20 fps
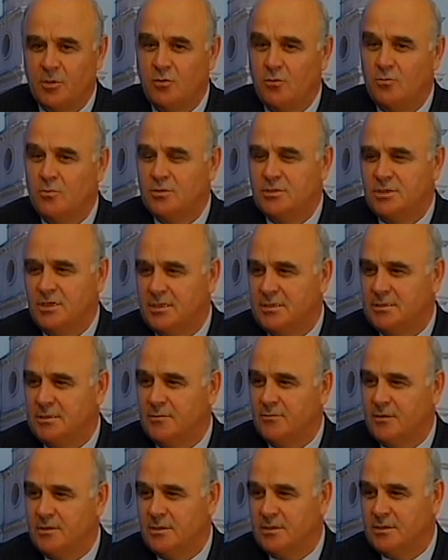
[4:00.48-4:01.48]
говорить о моем
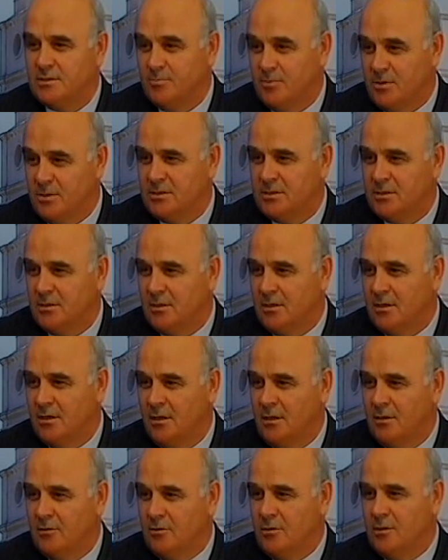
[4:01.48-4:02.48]
участии в этих
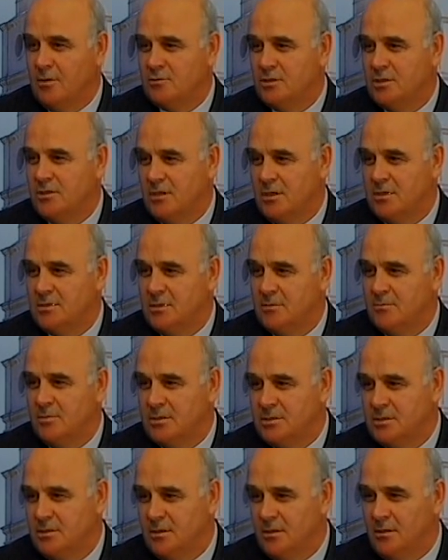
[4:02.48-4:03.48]
списках, то я уже
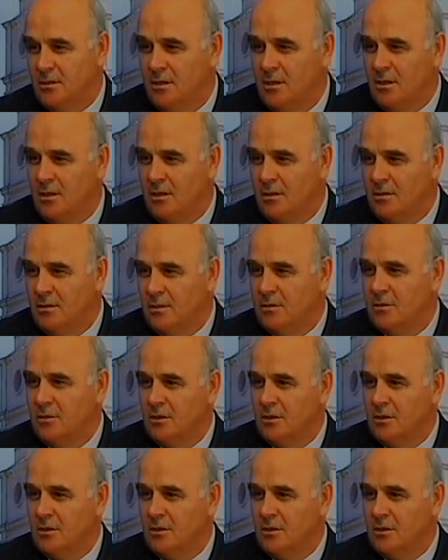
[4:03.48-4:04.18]
не раз объяснял.